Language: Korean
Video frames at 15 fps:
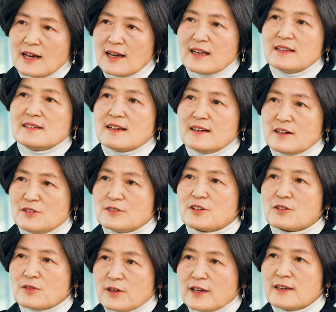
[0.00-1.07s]
학예사
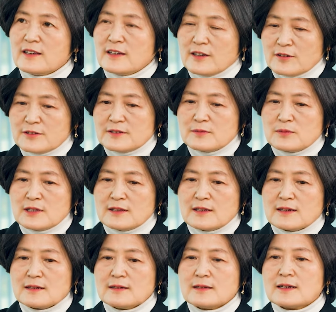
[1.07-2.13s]
연석회의였습니다.